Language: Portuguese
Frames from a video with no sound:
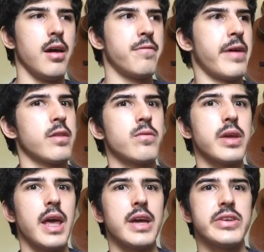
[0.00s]
faz com
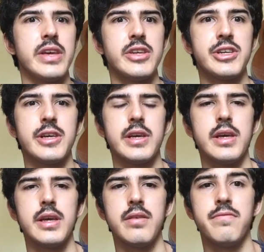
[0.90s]
que a
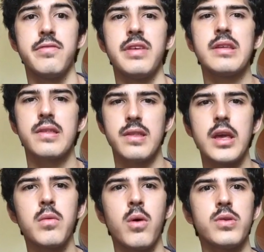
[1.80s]
gente vivencie
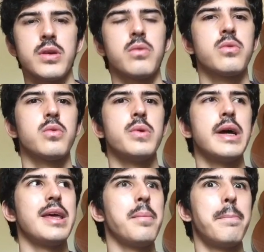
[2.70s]
uma outra cultura
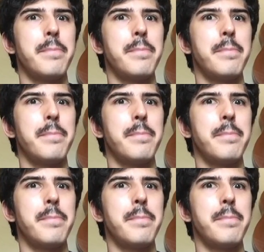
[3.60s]
e